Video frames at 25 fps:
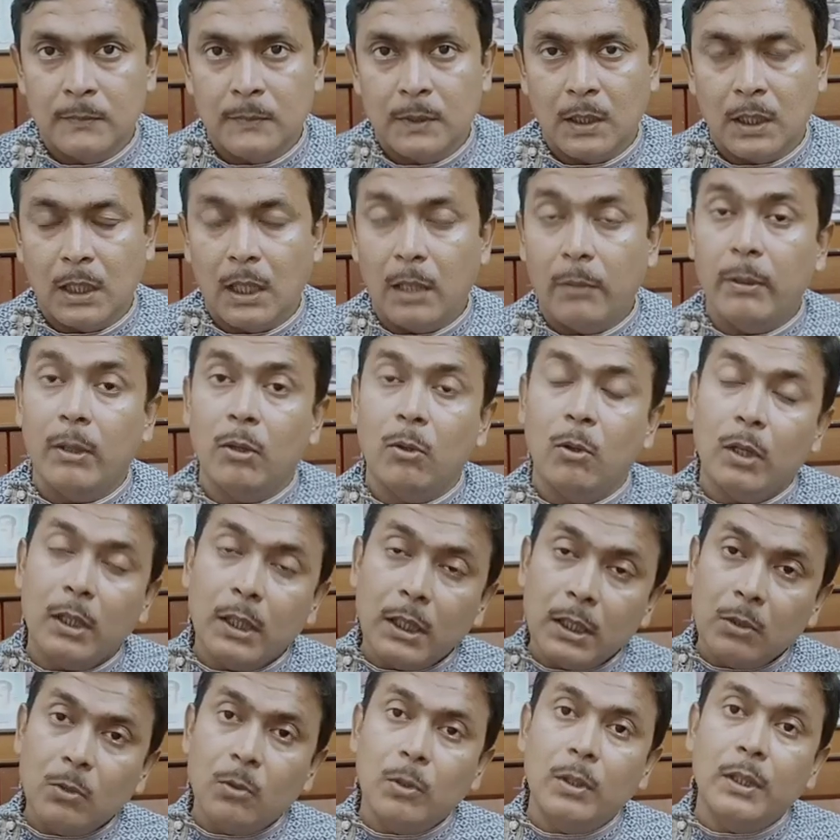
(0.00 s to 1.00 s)
আবার
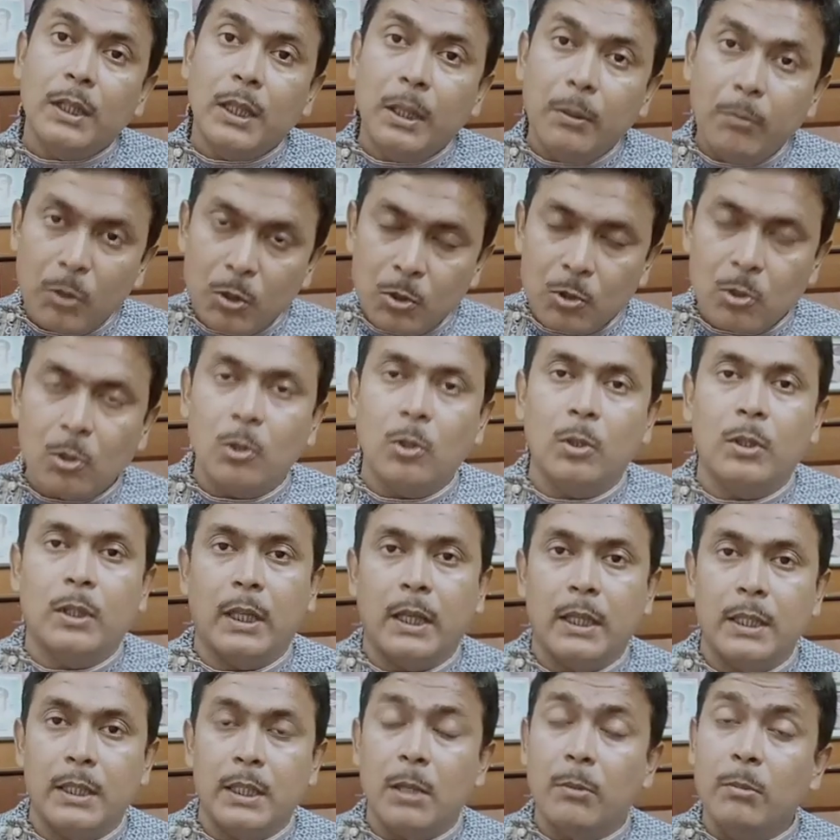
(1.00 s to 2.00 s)
হঠাৎ করে ডিমোশনও
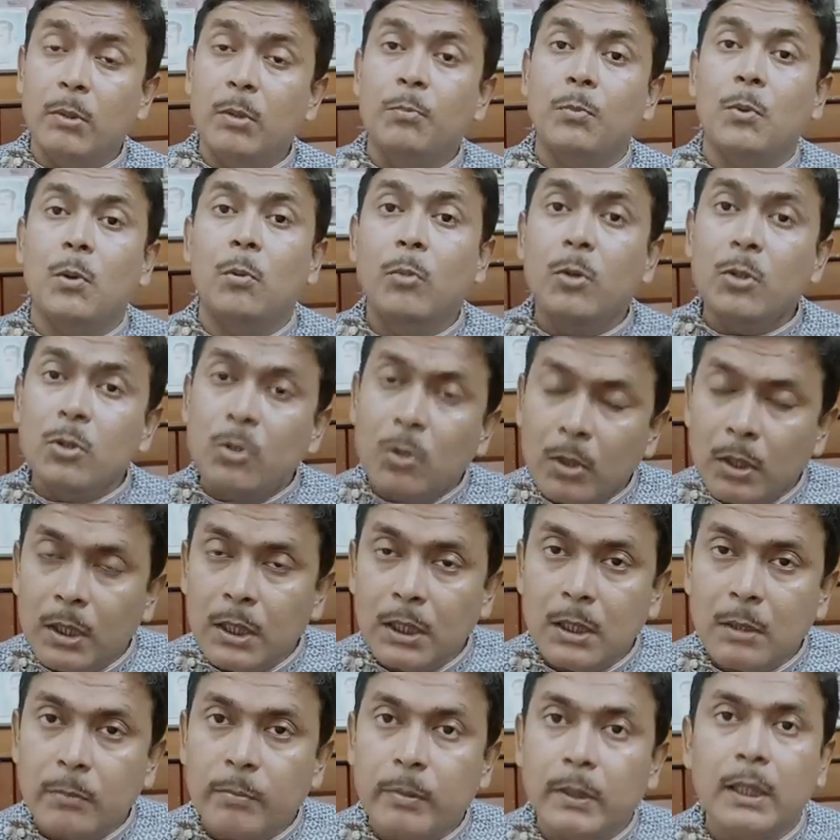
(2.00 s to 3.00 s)
দেয় যেমন প্রমোশন
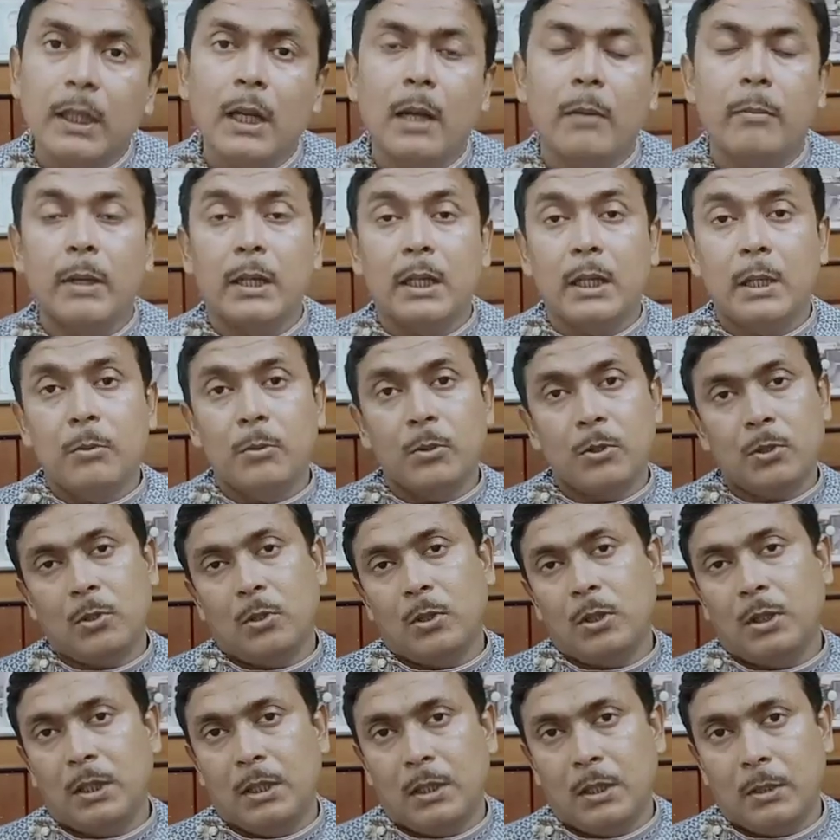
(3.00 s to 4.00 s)
দিতে পারে আবার
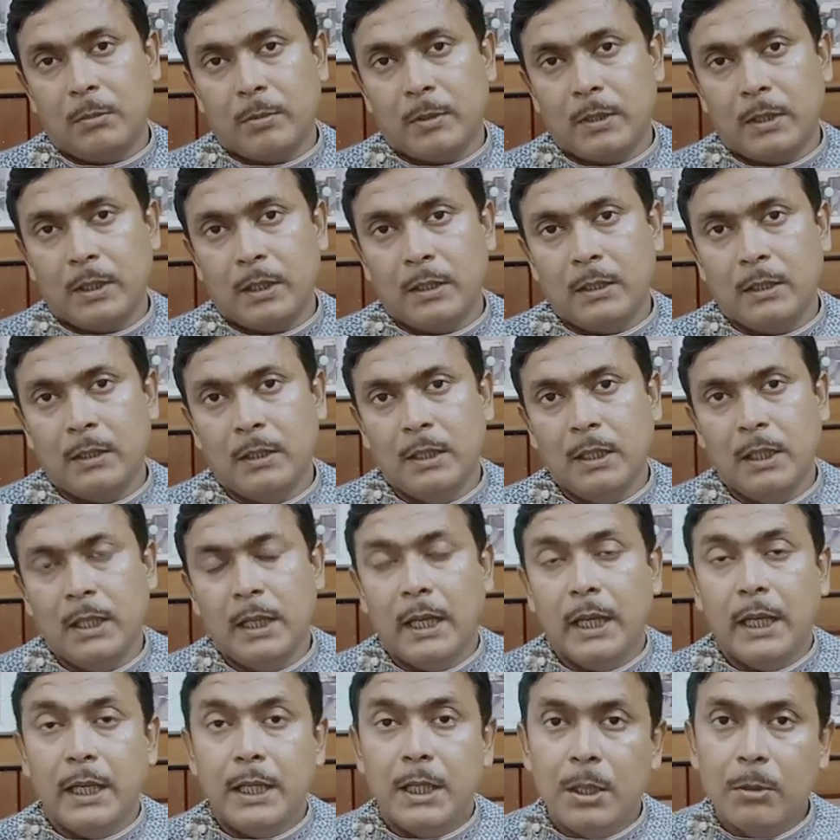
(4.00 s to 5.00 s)
ডিমোশনও দিতে পারে
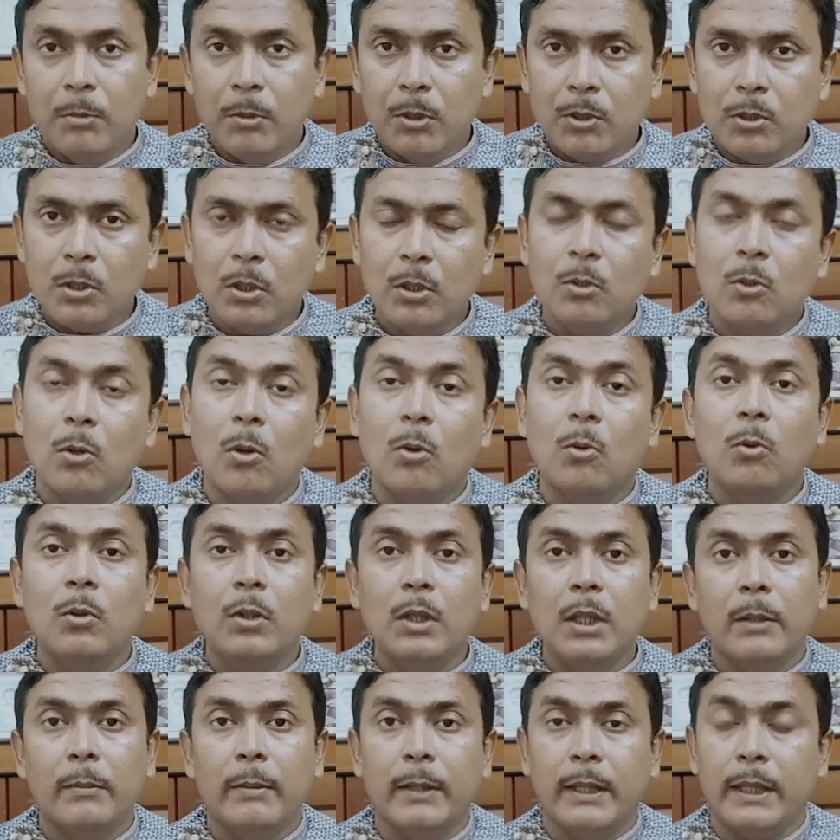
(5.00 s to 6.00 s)
এই ডিমোশন কখন
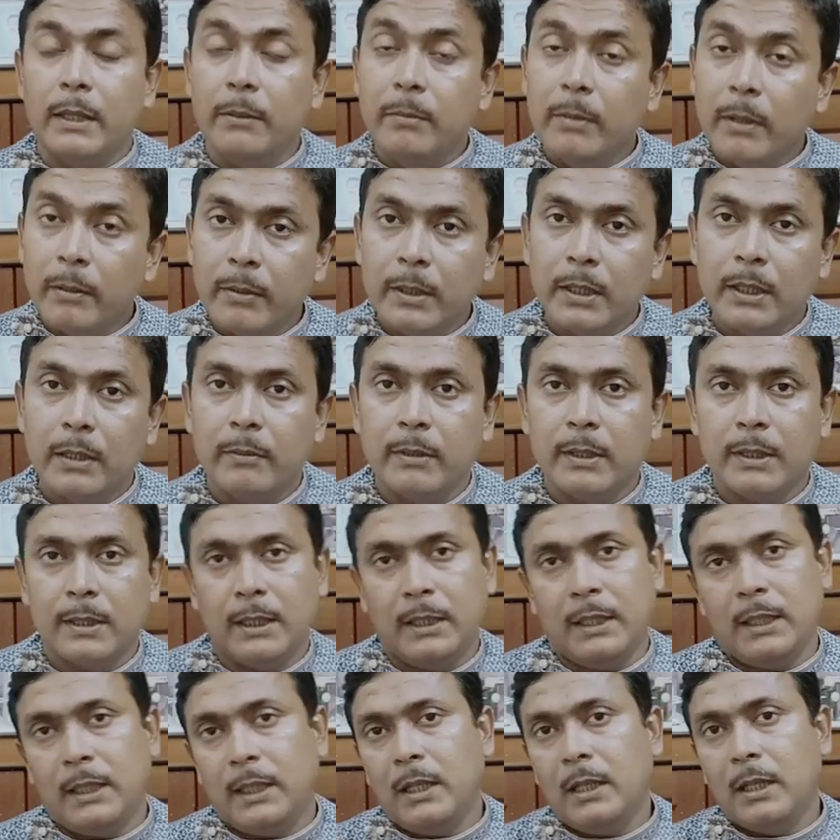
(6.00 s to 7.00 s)
দেবে কিভাবে দেবে
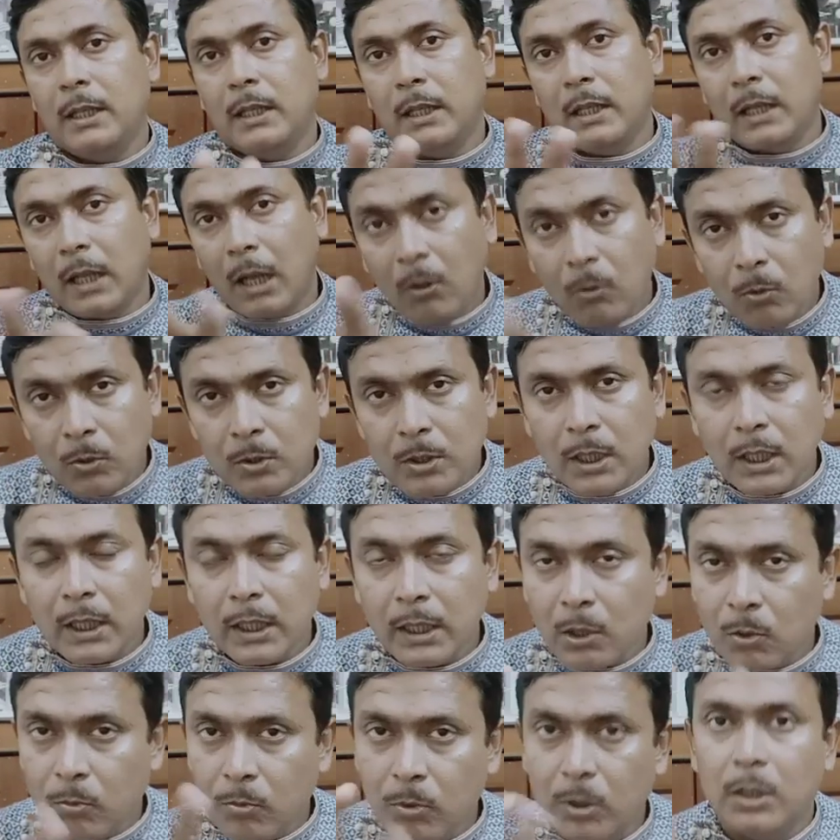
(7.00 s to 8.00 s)
সেটা রাহু ছাড়া
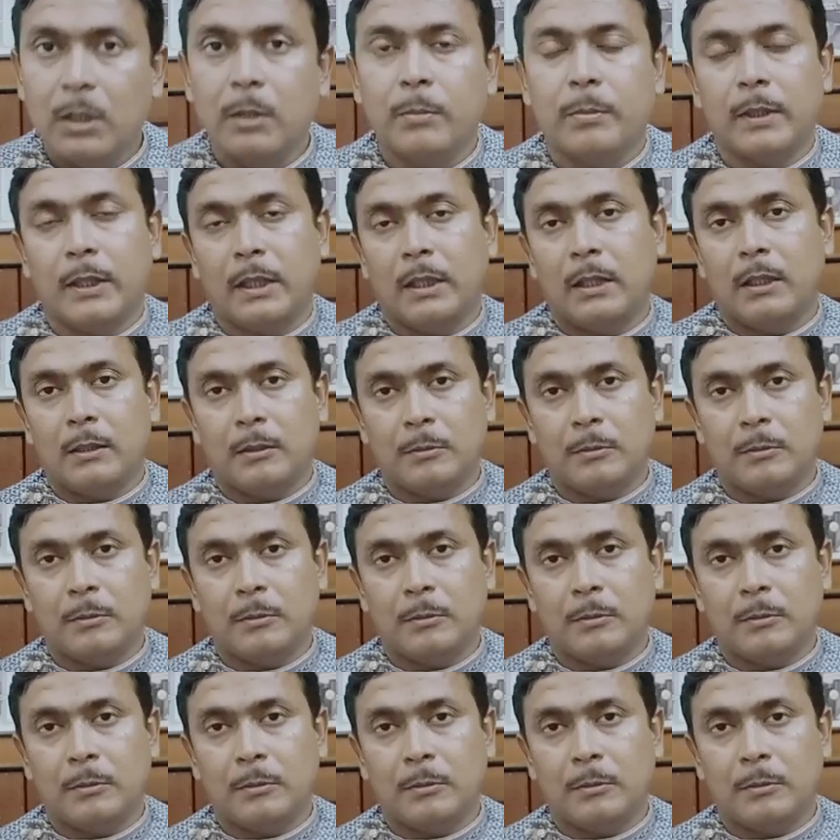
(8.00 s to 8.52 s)
কেউ বলতে পারে না